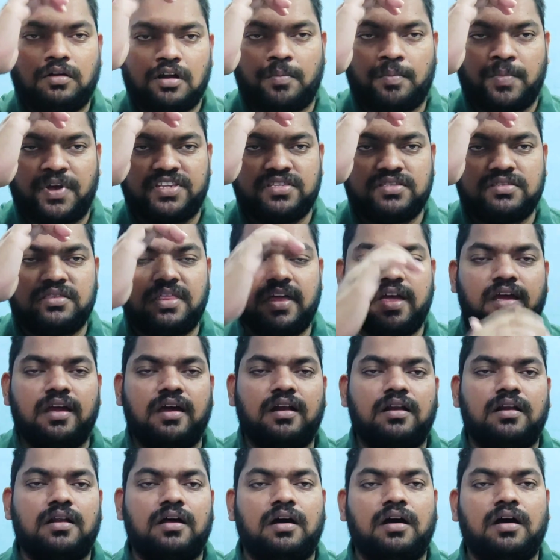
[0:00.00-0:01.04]
నమస్తే
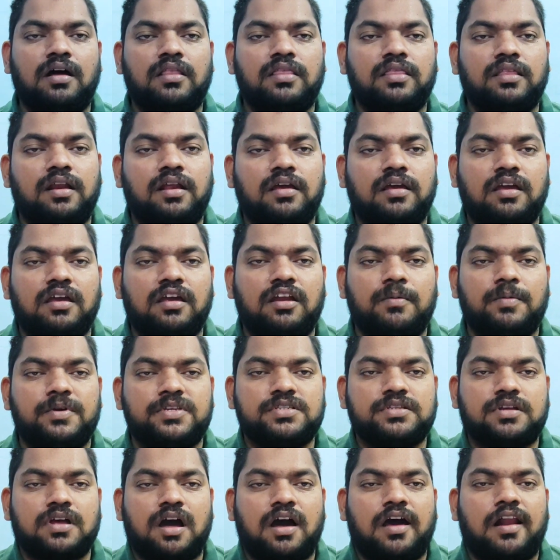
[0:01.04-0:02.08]
అన్న అందరికీ
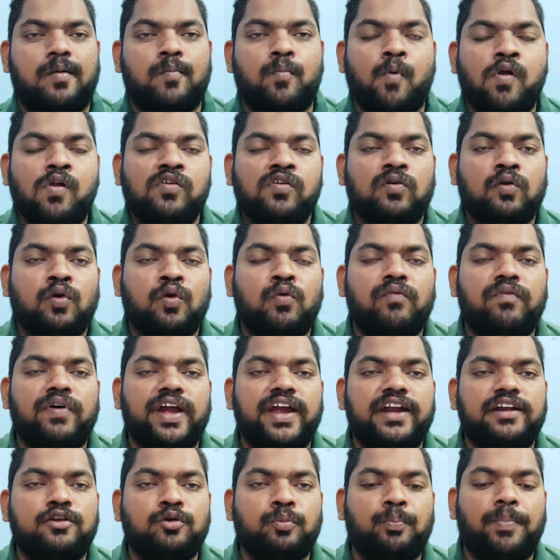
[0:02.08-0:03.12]
నమస్కారం
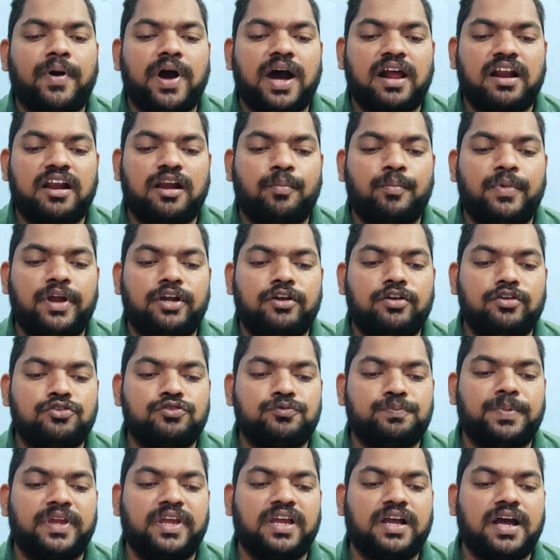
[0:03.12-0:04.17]
కువైట్ పార్లమెంట్
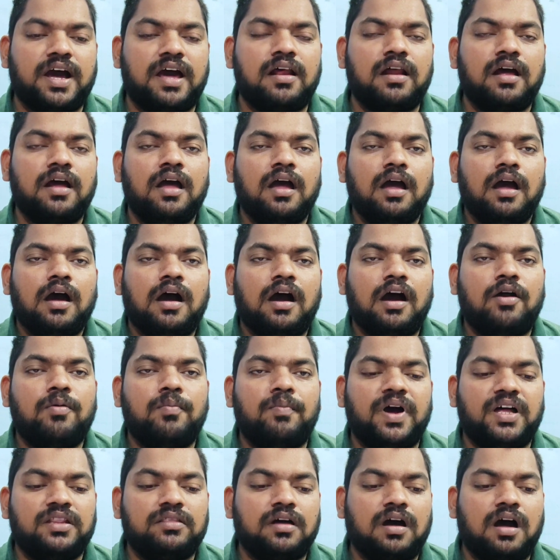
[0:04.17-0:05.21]
స్పీకర్
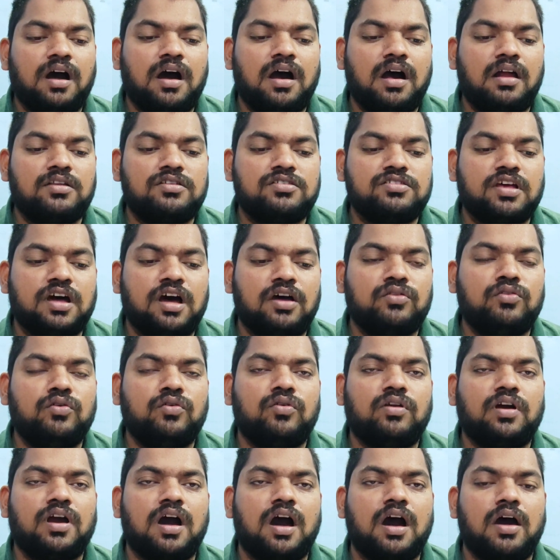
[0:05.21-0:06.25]
అహ్మద్ ఆల్
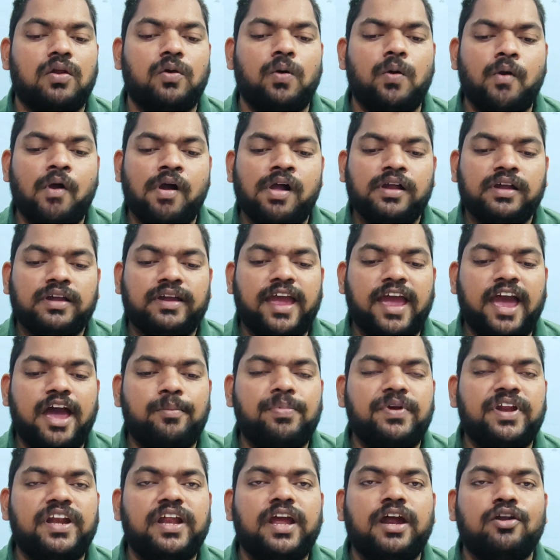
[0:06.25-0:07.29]
సాదూన్ గారు
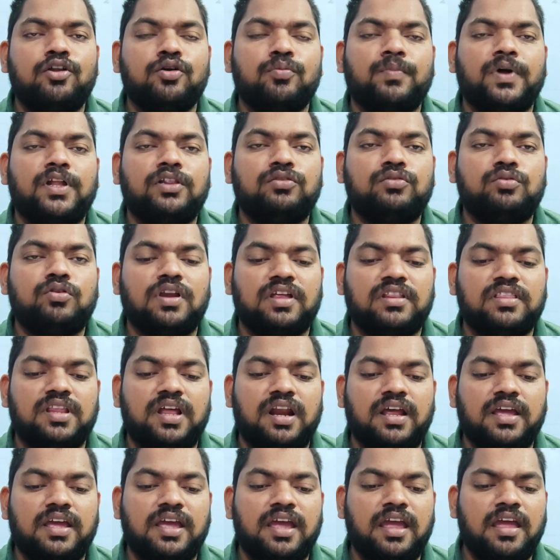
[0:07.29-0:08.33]
కేబినెట్
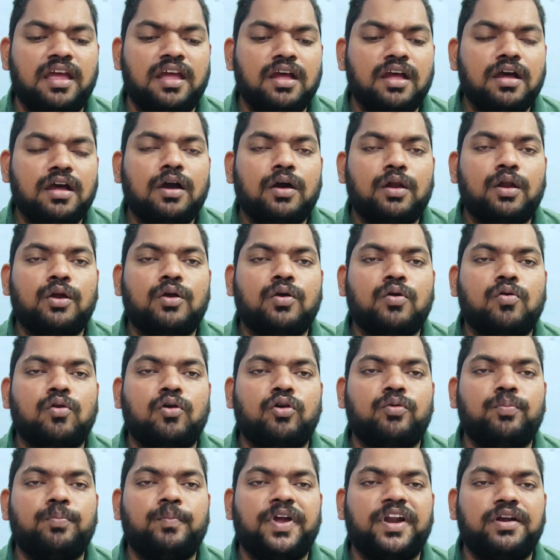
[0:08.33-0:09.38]
మంత్రులందరికీ
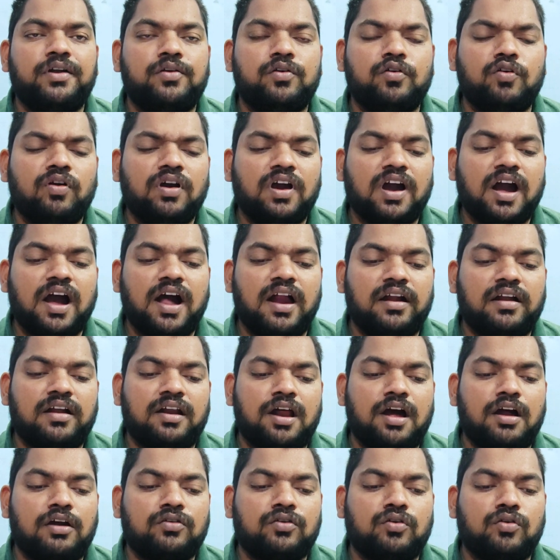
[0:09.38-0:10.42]
రిక్రూట్మెంట్
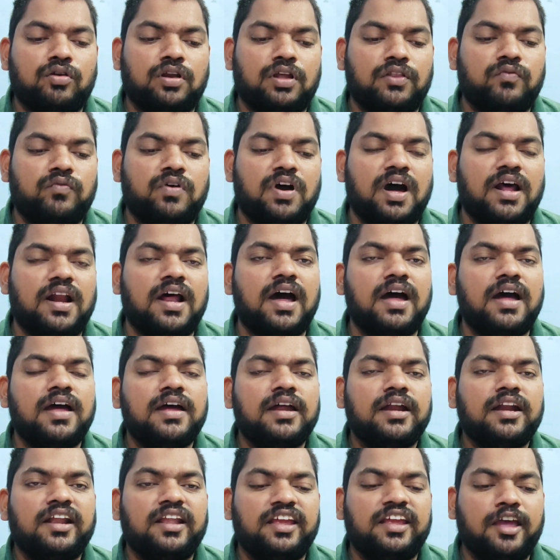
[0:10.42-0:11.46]
కాంట్రాక్టుల ద్వారా
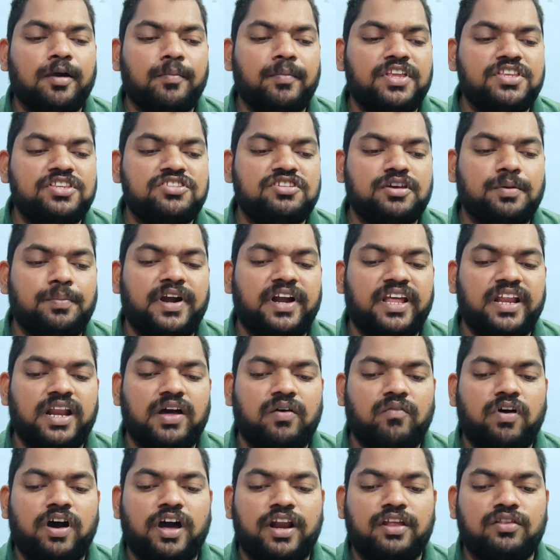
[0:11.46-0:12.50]

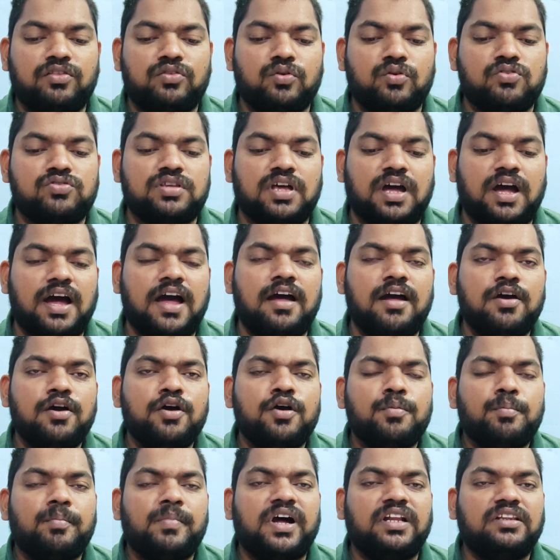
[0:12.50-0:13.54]
నియమించబడిన వారితో సహా
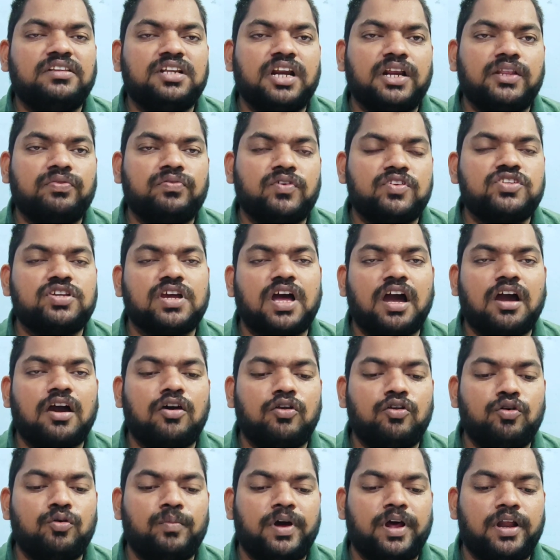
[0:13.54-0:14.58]
మంత్రిత్వ
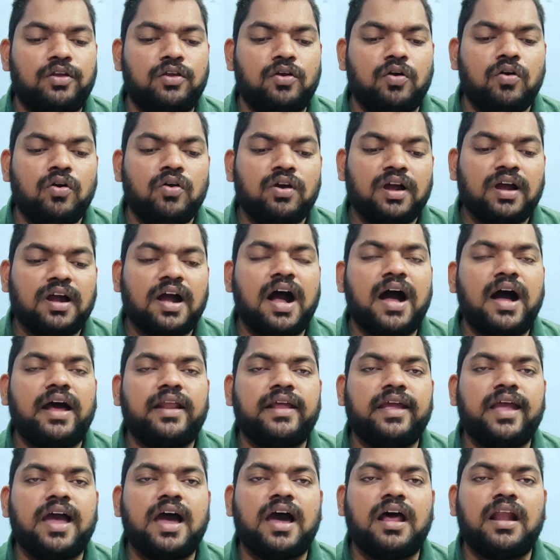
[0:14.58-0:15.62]
శాఖలు మరియు
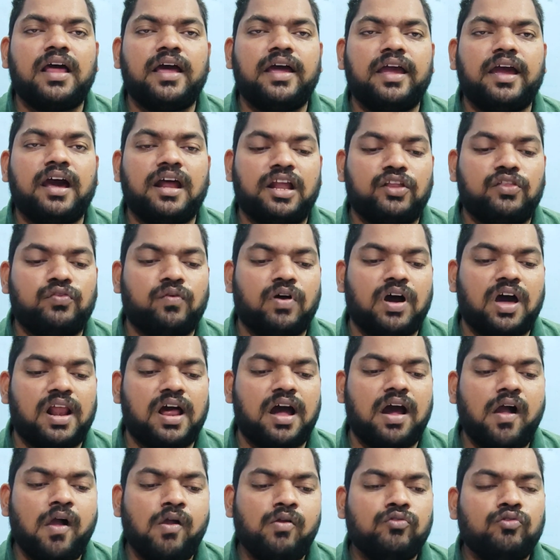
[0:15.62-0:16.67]
కార్యాలయాల
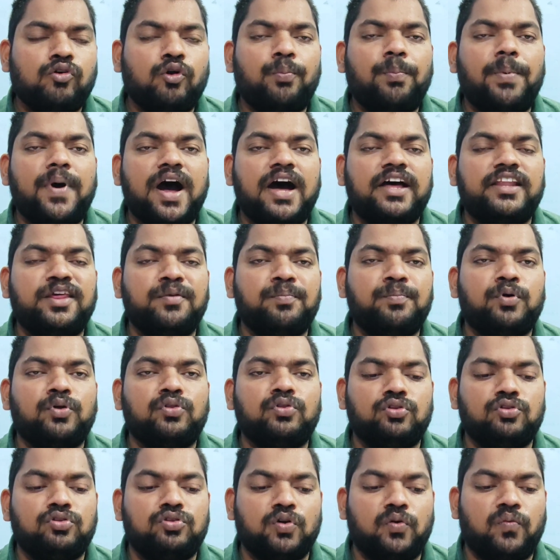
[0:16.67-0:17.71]
ద్వారా ఉపాధి
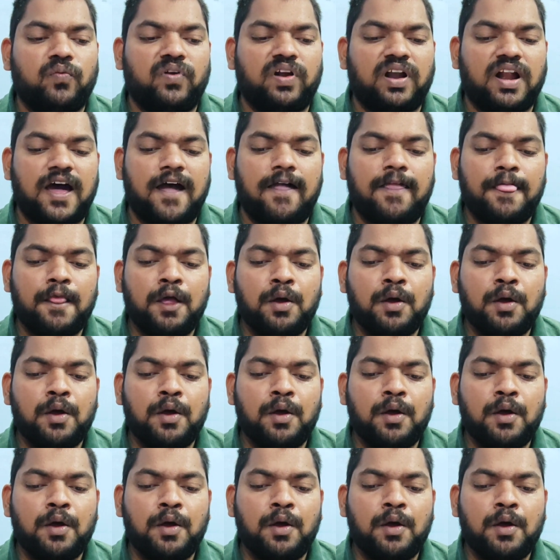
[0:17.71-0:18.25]
పొందుతూ ఉన్న